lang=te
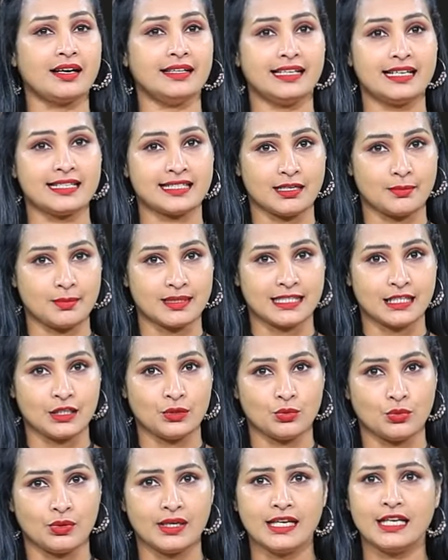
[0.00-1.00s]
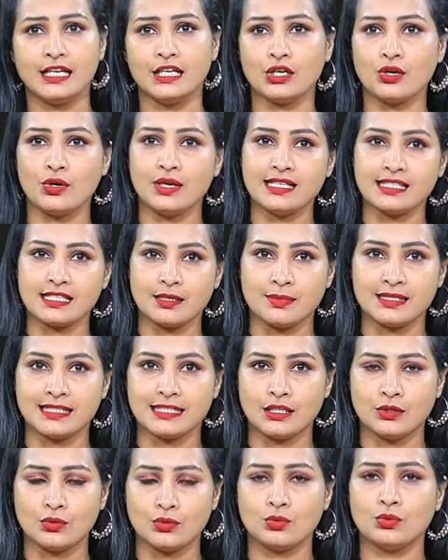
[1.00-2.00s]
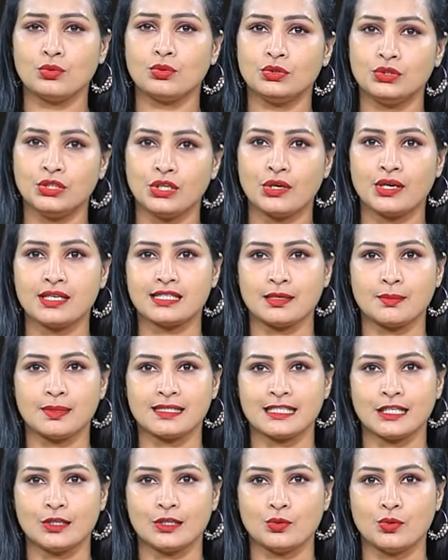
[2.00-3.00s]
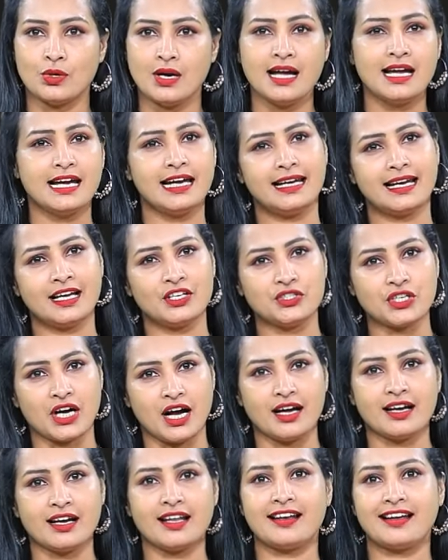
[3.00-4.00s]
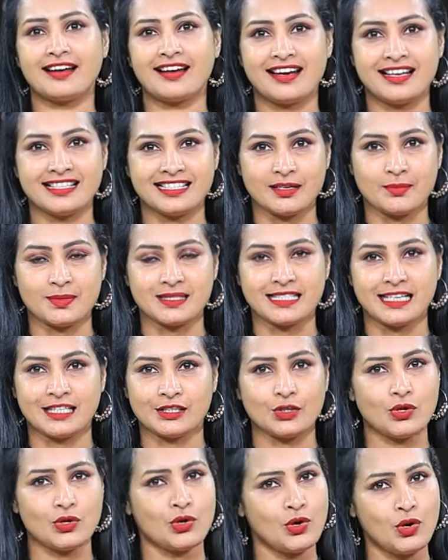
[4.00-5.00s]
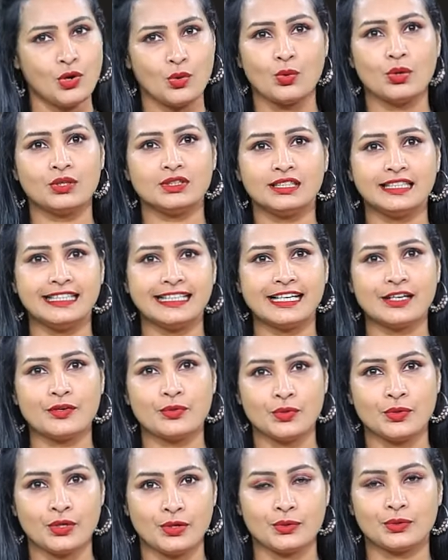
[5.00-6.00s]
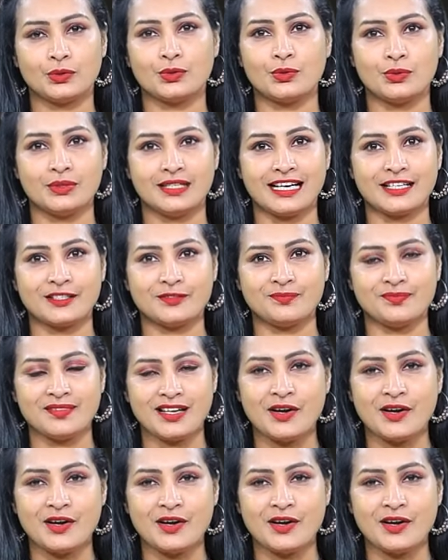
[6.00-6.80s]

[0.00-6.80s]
ఆర్థిక సమస్యలు ఇంట్లోని సమస్యలు ఉద్యోగ సమస్యలు ఇలా చాలా రకాల సమస్యలతో ఒత్తిడికి గురవుతూ ఉంటారు